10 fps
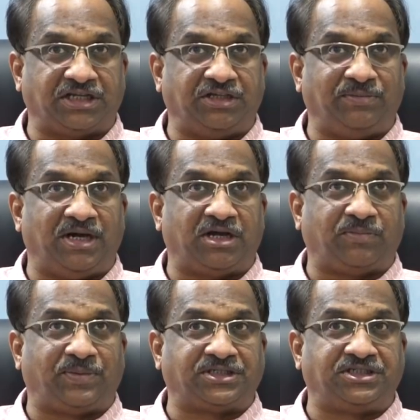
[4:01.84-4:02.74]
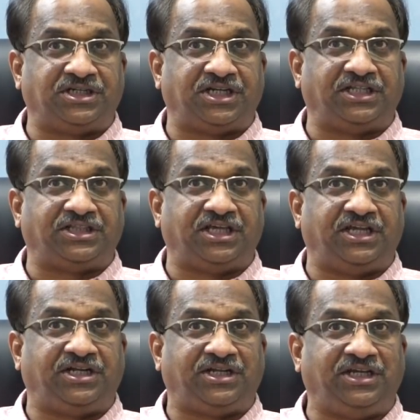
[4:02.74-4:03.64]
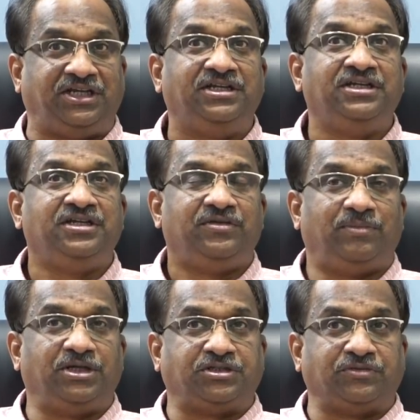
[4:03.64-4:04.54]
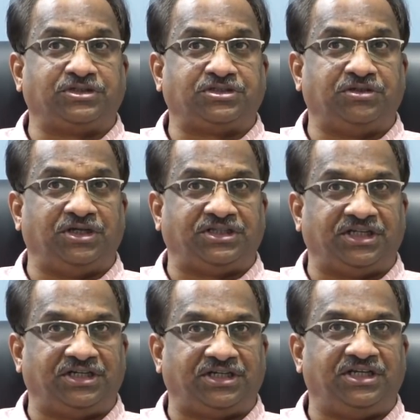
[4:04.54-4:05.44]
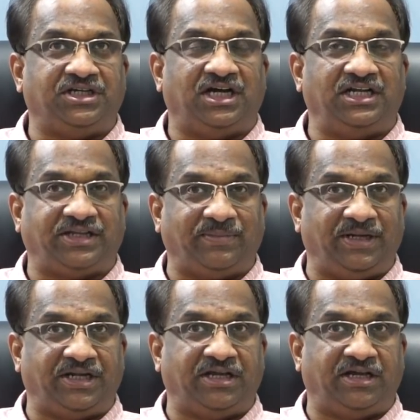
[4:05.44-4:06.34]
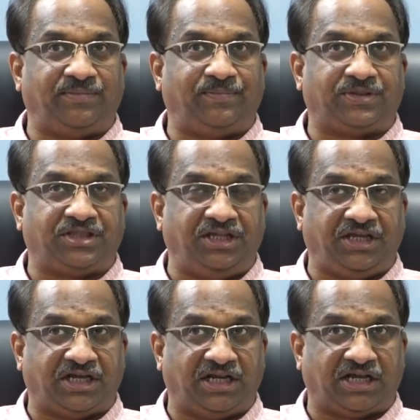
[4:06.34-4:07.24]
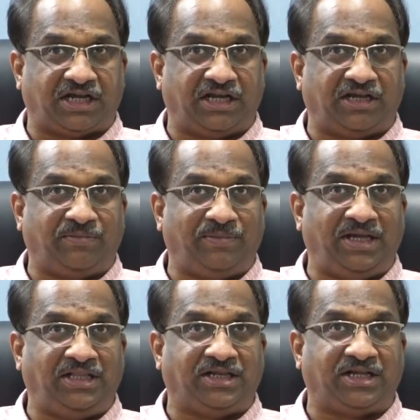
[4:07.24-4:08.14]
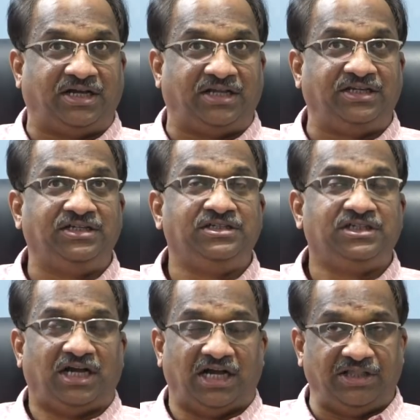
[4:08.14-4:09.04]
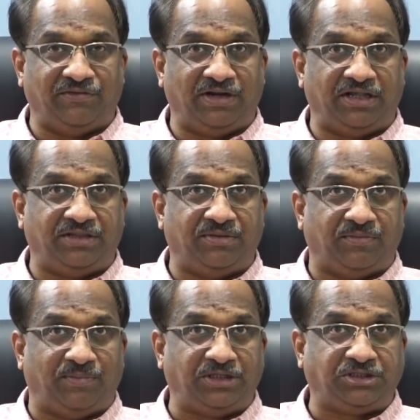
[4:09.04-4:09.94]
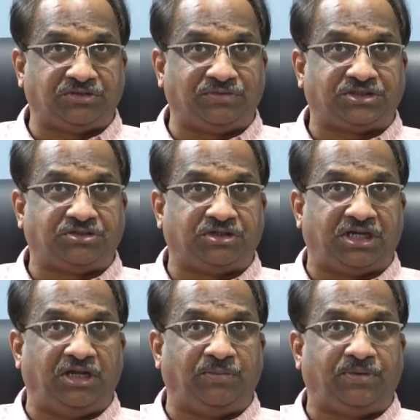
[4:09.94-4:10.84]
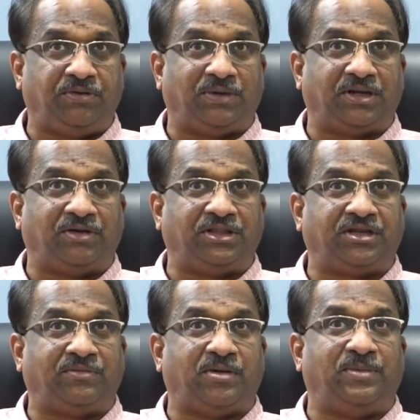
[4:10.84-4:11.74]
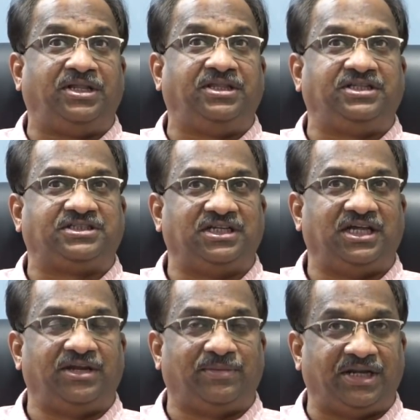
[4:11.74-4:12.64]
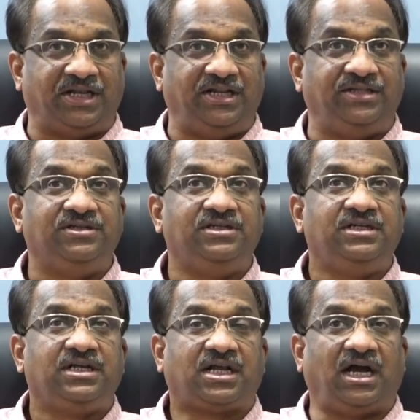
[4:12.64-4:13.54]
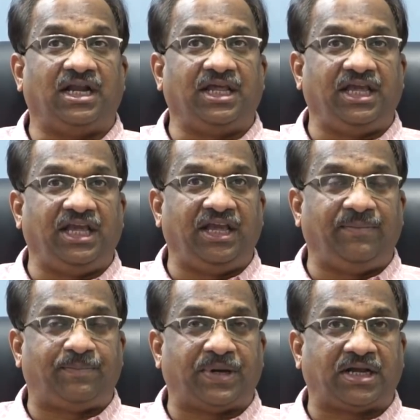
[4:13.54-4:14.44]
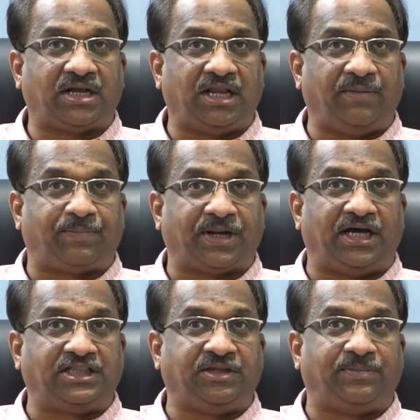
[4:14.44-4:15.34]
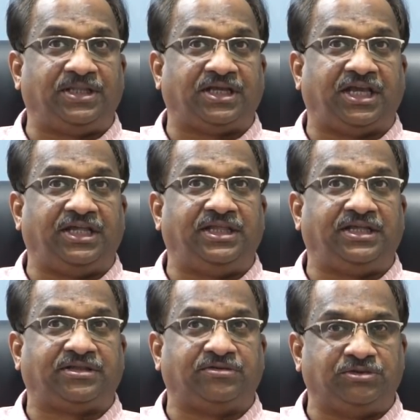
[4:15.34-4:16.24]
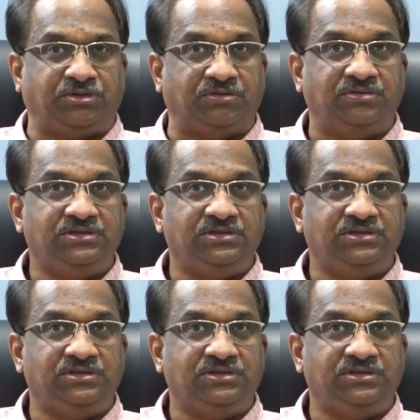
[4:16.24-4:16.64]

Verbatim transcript: రాజ్ మాకు ప్రెసిడెంట్ అయితే ఏంటి మంచు విష్ణు అయితే ఏంటి అల్టిమేట్గా సినీ కళాకారులకు మేలు జరగాలి అందువల్ల మంచు విష్ణు గెలుపును మనం అందరం అభినందించాలి అనుమానం లేదు కానీ ఈ ప్రక్రియ ప్రాతిపదిక ఏదైతే ఉందో